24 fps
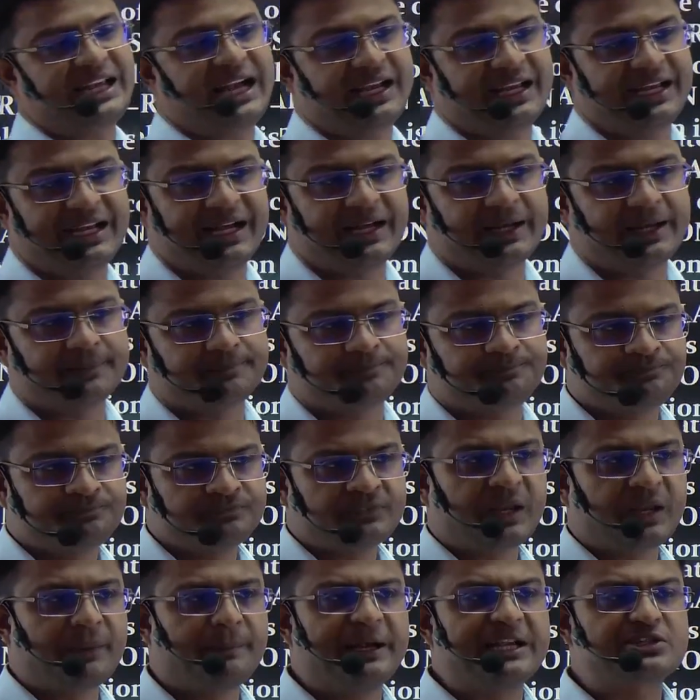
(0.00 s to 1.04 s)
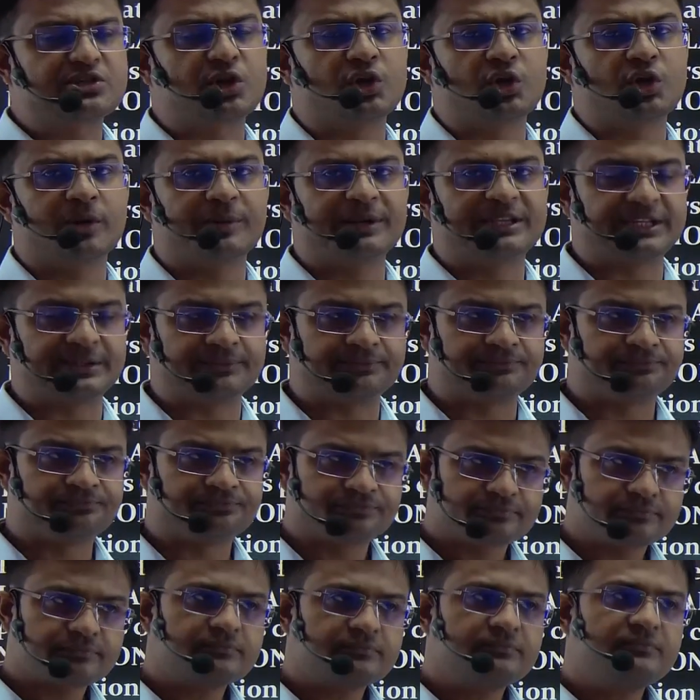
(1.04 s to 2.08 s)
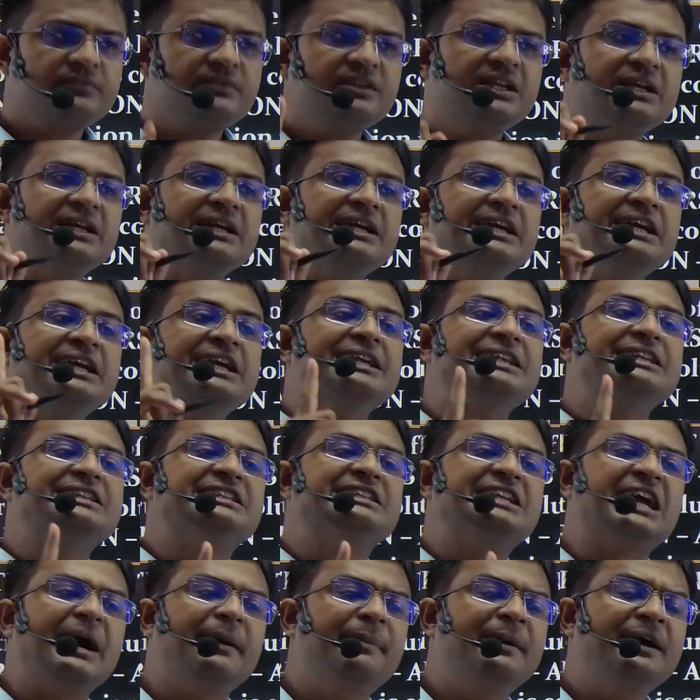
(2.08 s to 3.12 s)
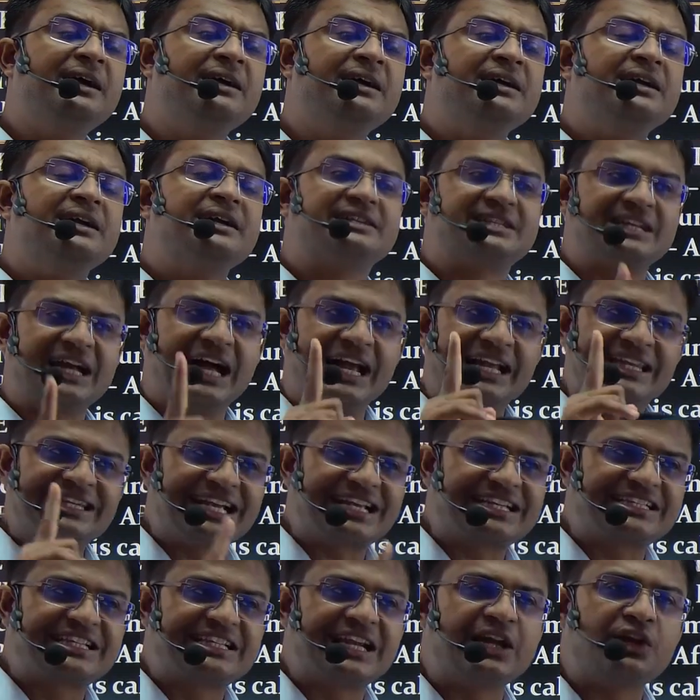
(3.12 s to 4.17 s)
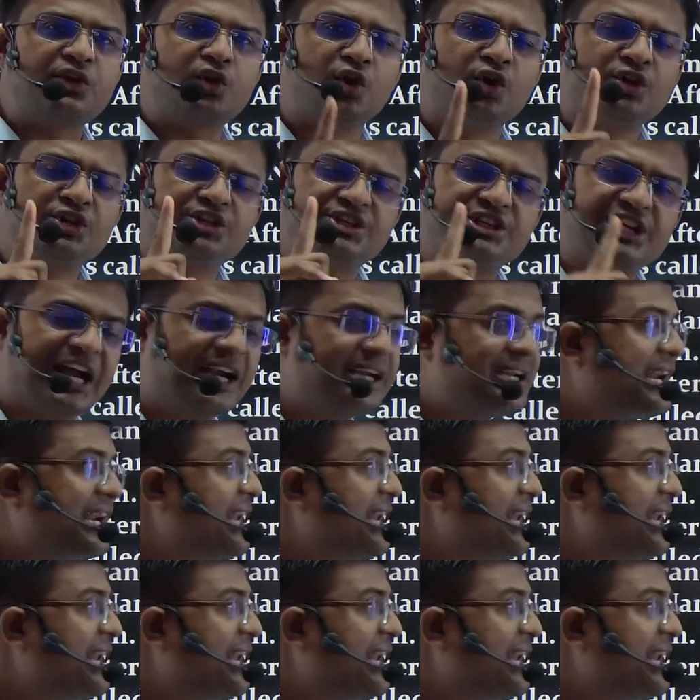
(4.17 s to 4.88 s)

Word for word: गया है फिर सुन लो बच्चे जब ट्रांजैक्शन को जर्नल